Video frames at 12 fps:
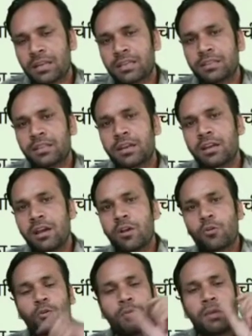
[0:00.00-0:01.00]
अंदर
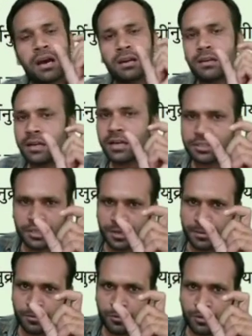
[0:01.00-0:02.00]
कुमार लास्ट नेम
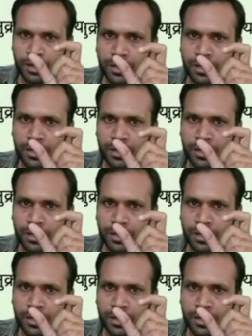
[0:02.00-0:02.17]
हो गया